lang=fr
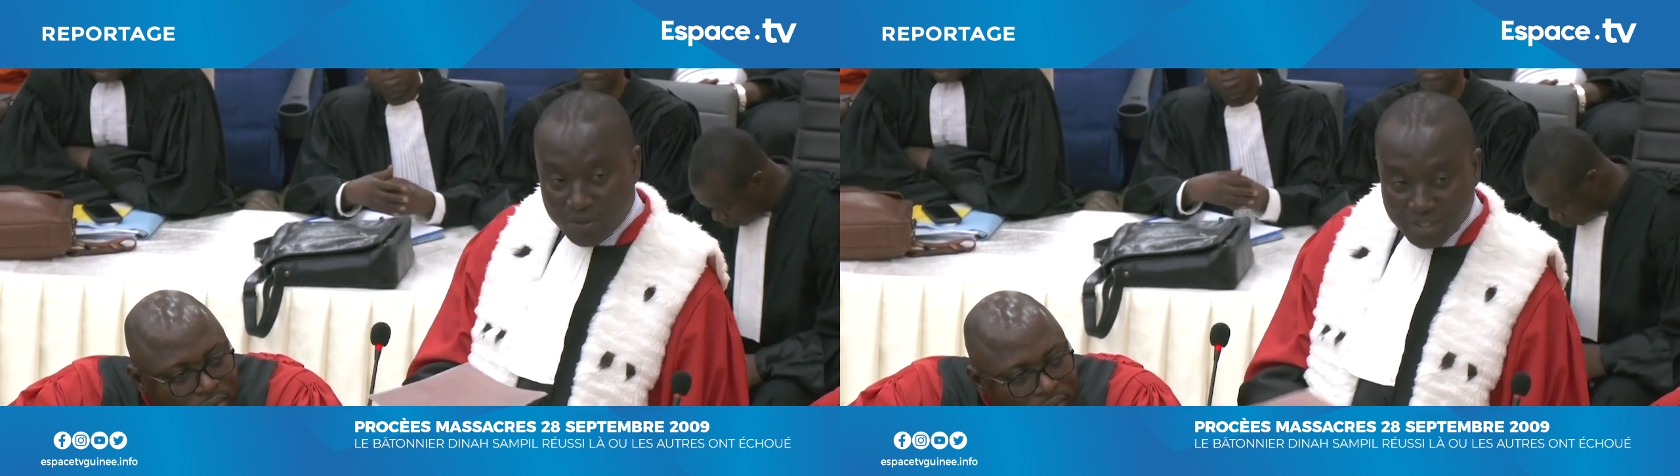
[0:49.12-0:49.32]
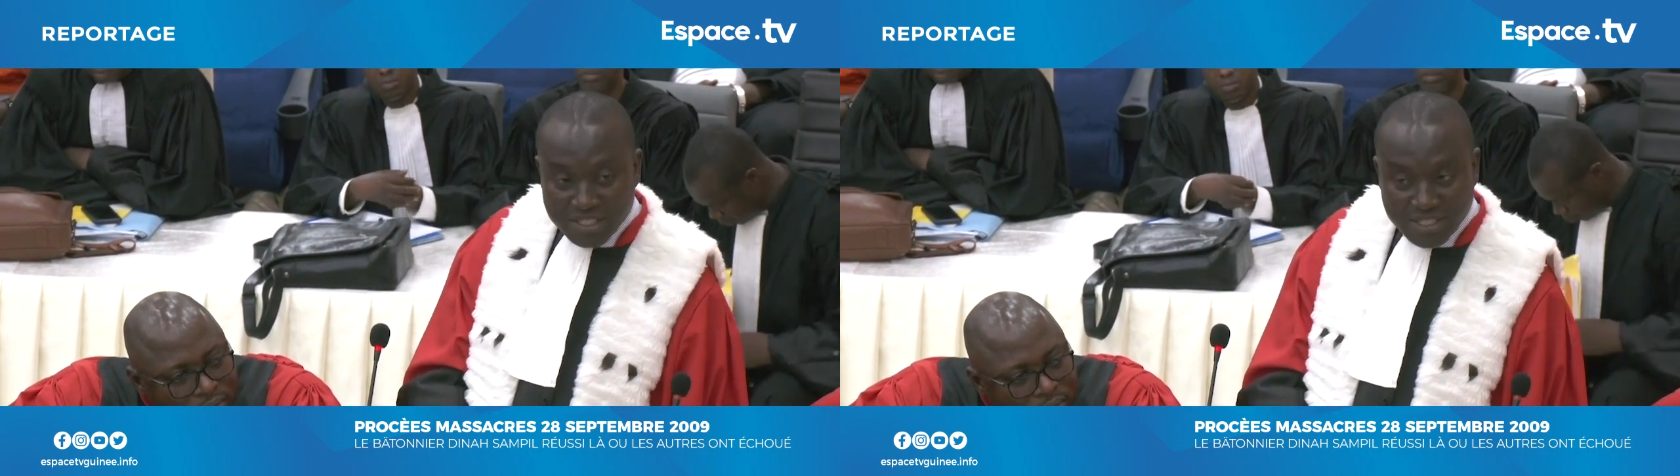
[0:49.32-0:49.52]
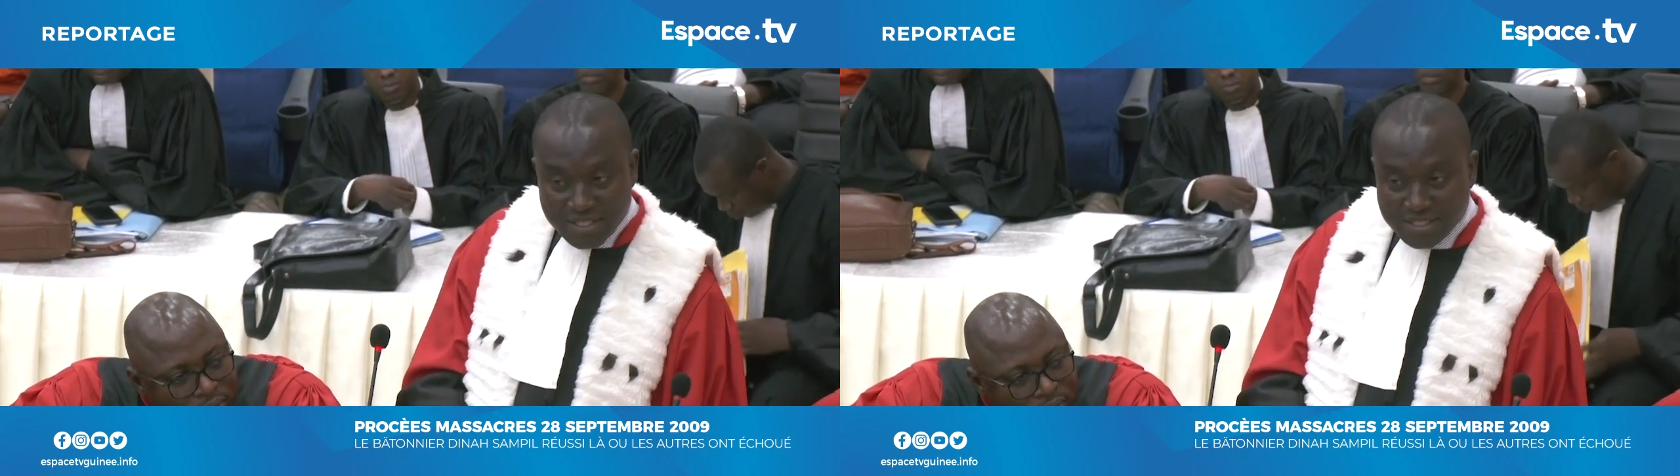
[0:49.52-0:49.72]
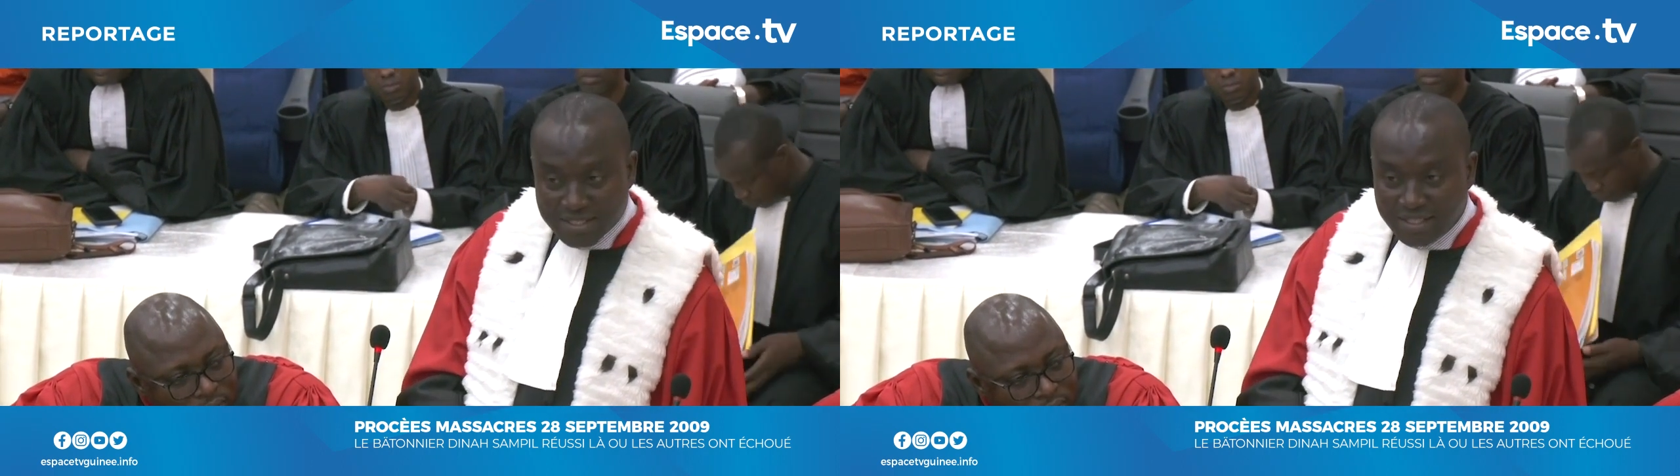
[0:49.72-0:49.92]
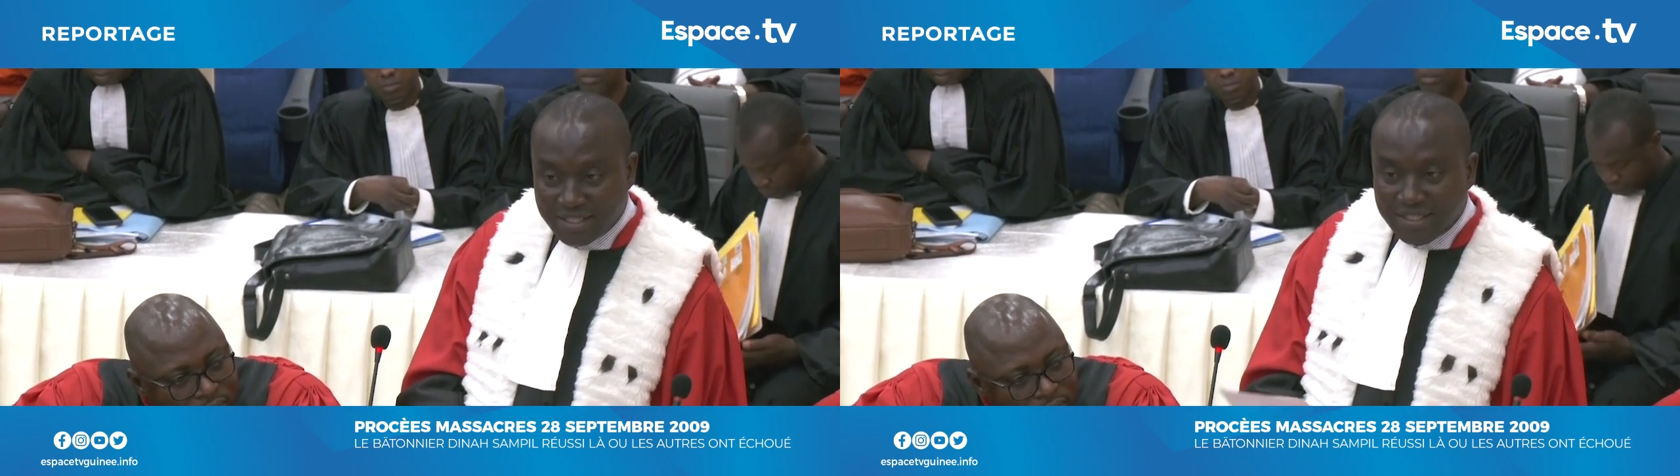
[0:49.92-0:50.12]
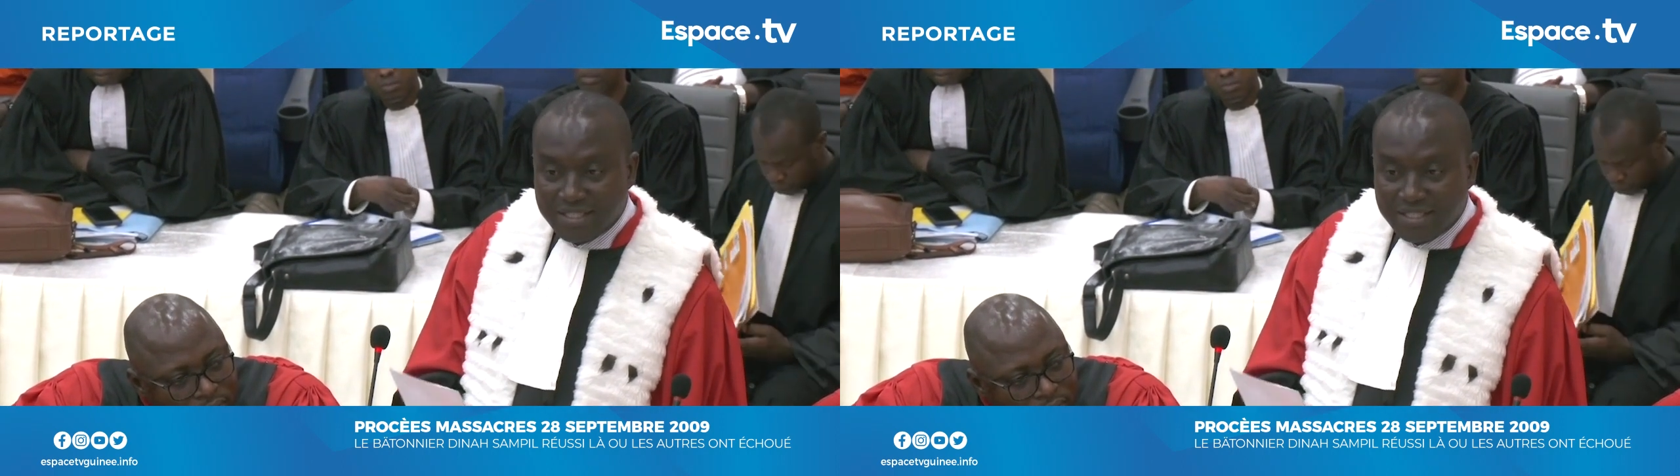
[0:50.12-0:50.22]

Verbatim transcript: y a un témoin qui